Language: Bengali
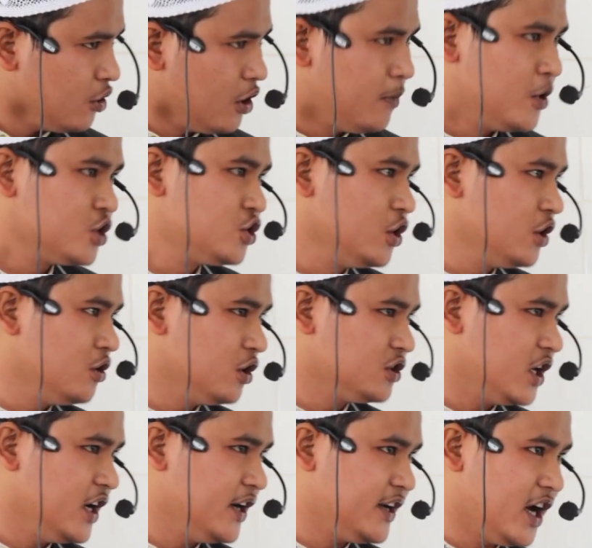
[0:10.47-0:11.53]
অবশ্যই
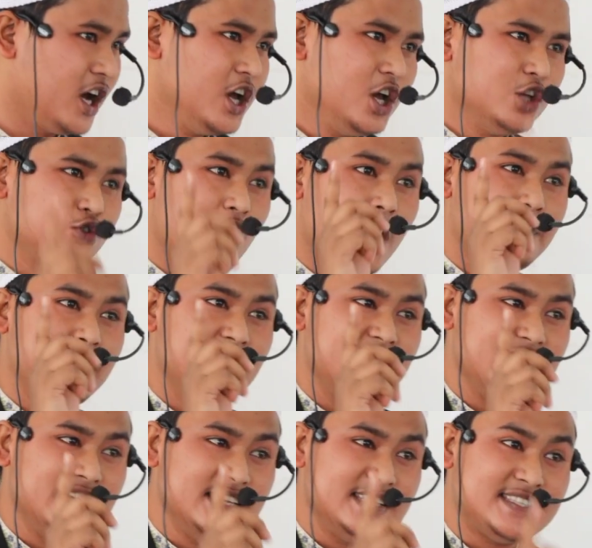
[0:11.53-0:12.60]
কথা এটা তো আপনি
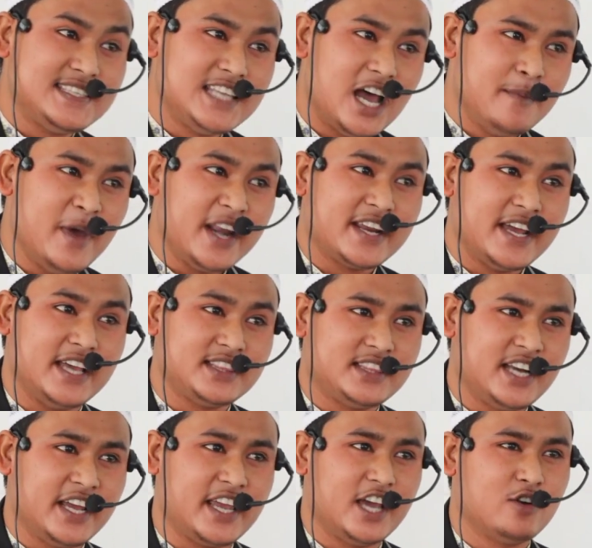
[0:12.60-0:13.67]
ইসলামের
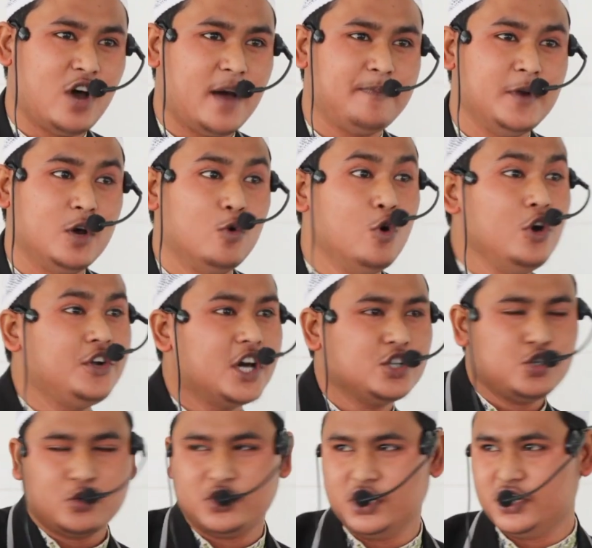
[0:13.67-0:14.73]
ক্ষেত্রে কেন আপনি উল্টা
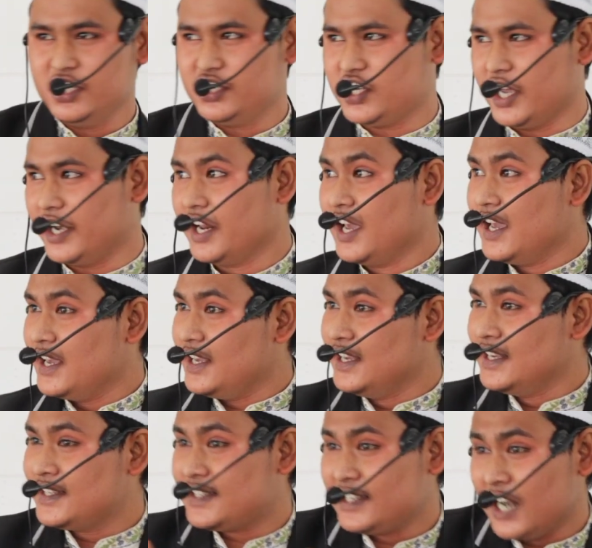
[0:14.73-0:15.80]
যুক্তি দিচ্ছেন
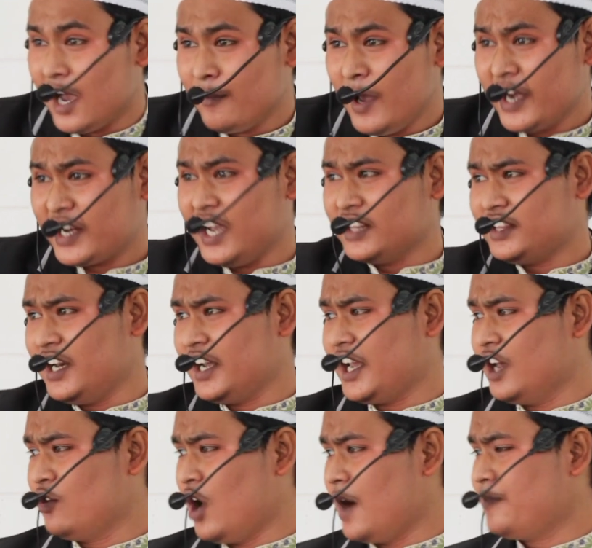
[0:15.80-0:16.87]
ইসলামের ক্ষেত্রে
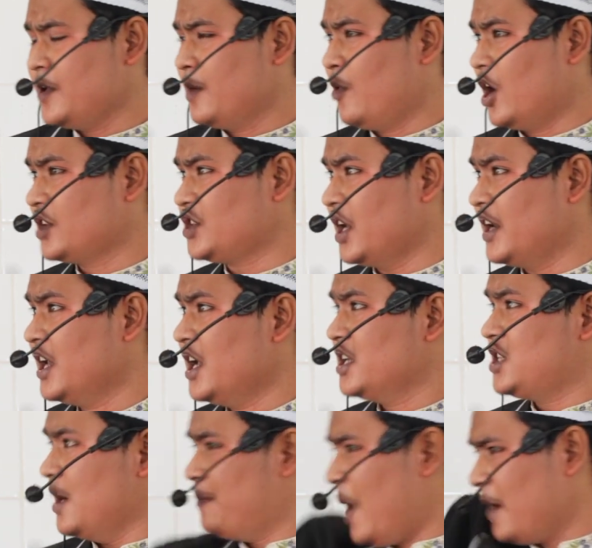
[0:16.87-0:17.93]
কেন আপনি বলছেন
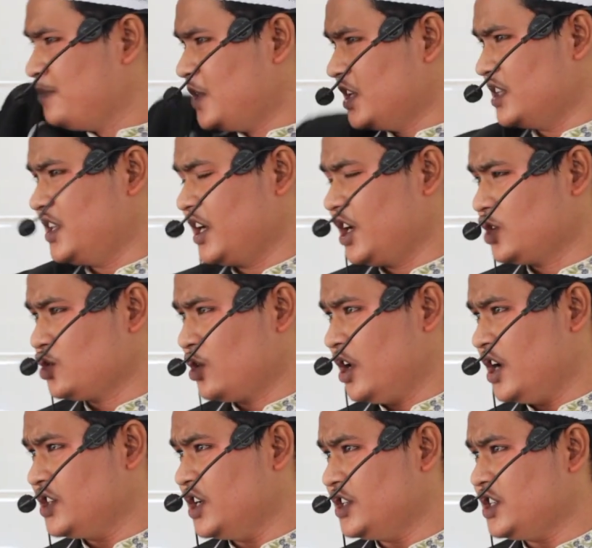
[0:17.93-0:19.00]
যে বাপদাদা থেকে
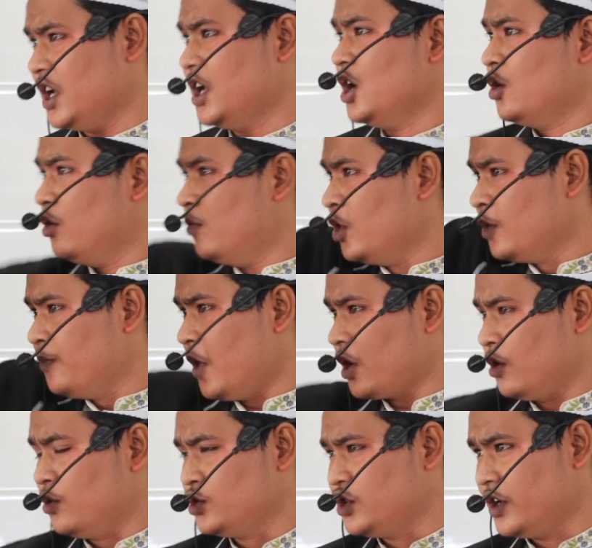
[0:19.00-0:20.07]
চলে এসেছে উমুক
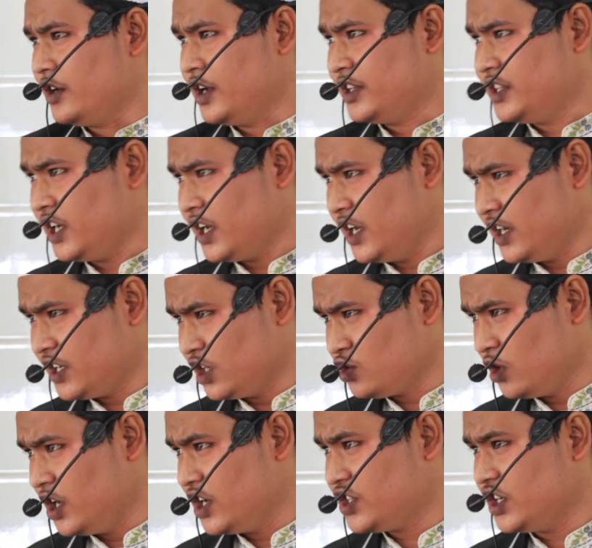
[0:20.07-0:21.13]
বড় হুজুরের থেকে এটা
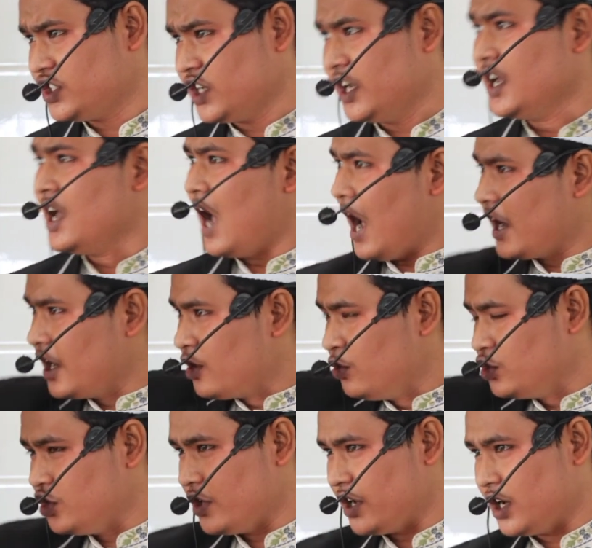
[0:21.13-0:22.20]
চলে এসেছে আগের
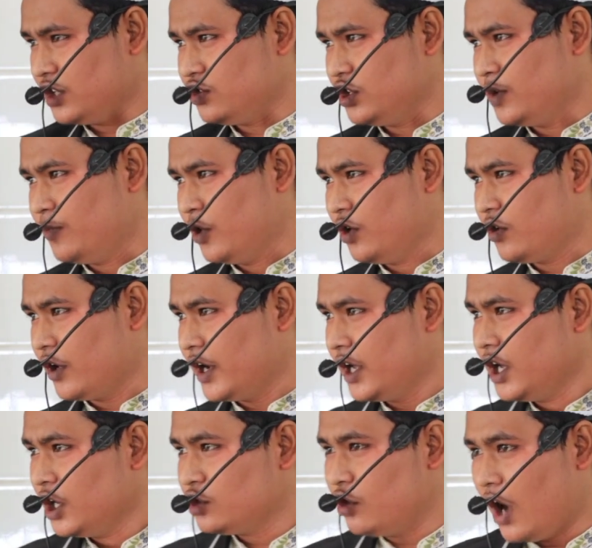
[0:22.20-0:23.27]
হুজুরেরা যদি ভুল করে
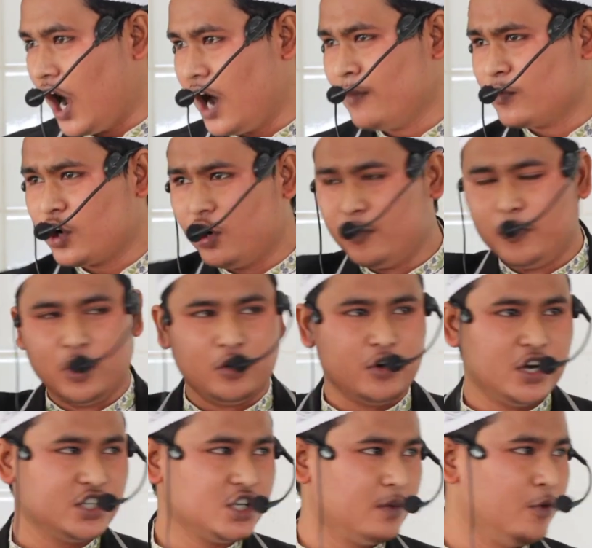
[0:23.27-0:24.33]
তো আমরাও ভুল
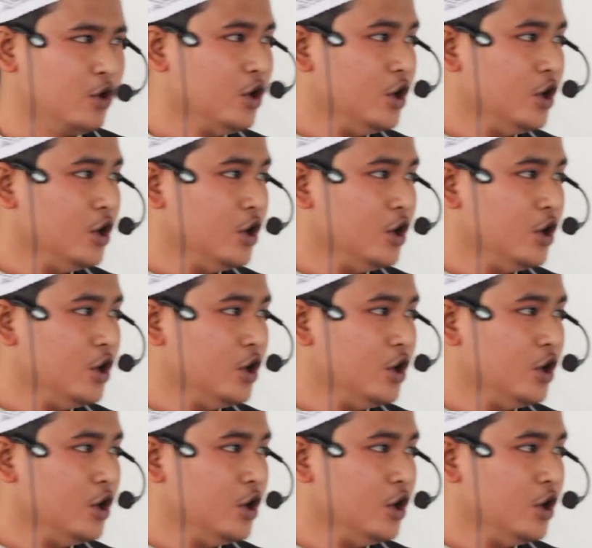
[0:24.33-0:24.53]
করে যাব